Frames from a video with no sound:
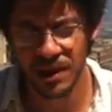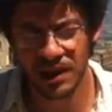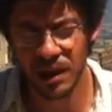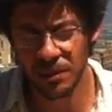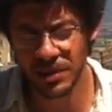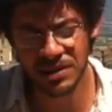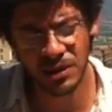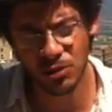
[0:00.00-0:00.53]
Chi
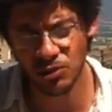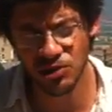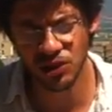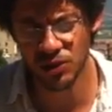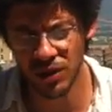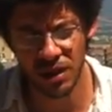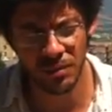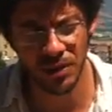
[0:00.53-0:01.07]
la pensa così
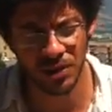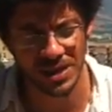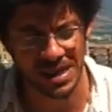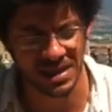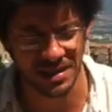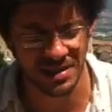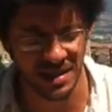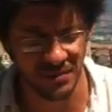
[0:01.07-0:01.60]
non è una
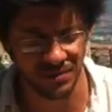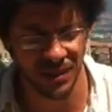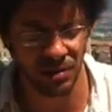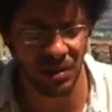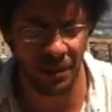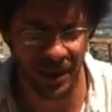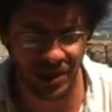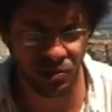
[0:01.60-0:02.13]
minoranza, è
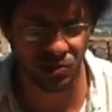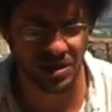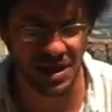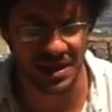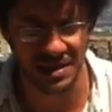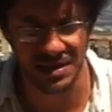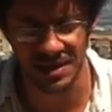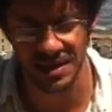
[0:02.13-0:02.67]
una
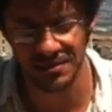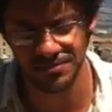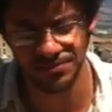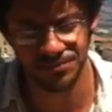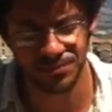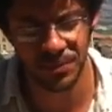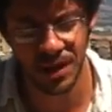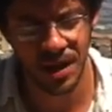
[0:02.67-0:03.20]
maggioranza.
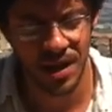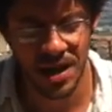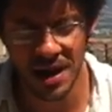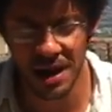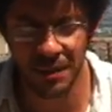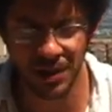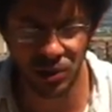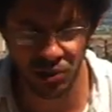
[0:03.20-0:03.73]

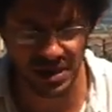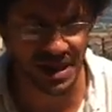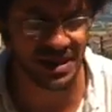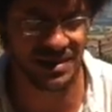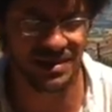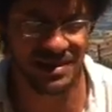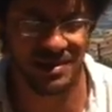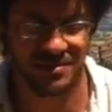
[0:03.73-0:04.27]
La
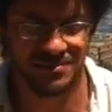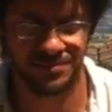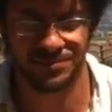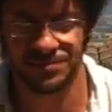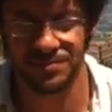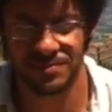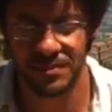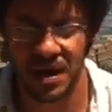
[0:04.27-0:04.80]
maggioranza,
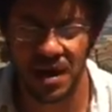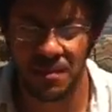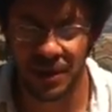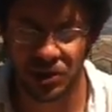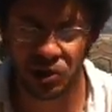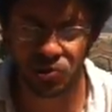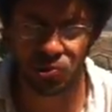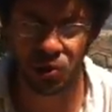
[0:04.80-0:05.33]

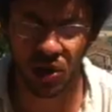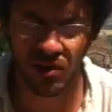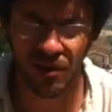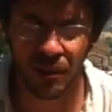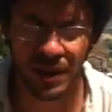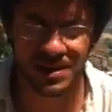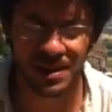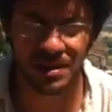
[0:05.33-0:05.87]
ma ciascuno che
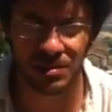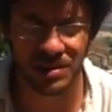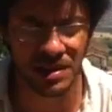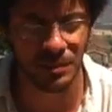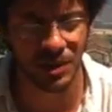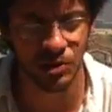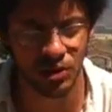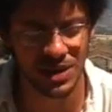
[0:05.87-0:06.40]
fa parte di
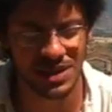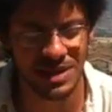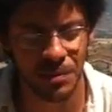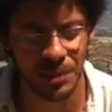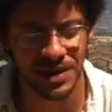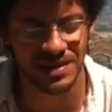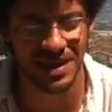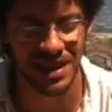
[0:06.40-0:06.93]
questa
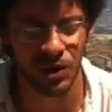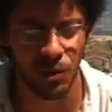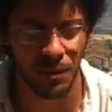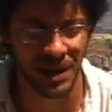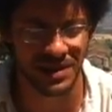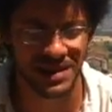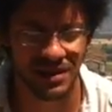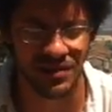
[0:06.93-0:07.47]
maggioranza pensa che non
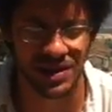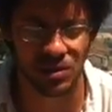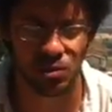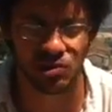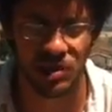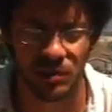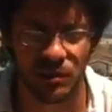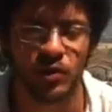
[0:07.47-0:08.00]
basti avere
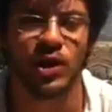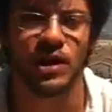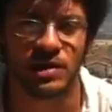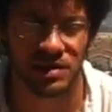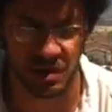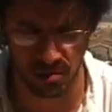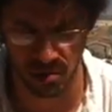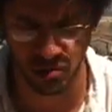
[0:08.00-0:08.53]

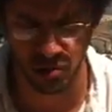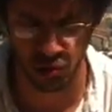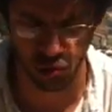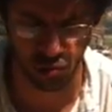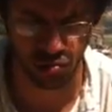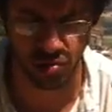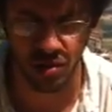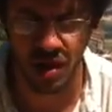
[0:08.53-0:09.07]
consapevolezza, e questo è
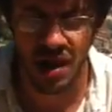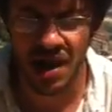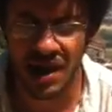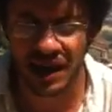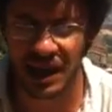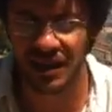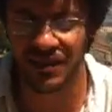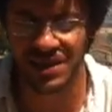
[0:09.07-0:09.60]
giusto,
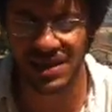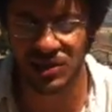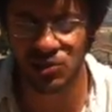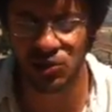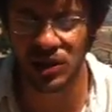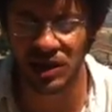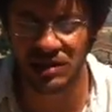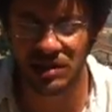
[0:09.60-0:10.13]
che le
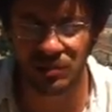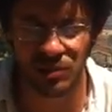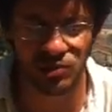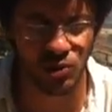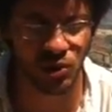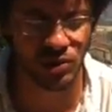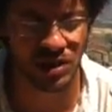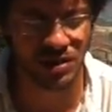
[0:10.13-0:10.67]
variazioni che si
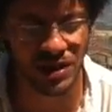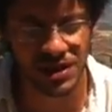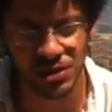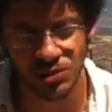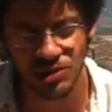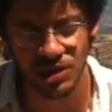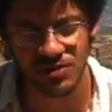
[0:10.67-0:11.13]
possono tentare non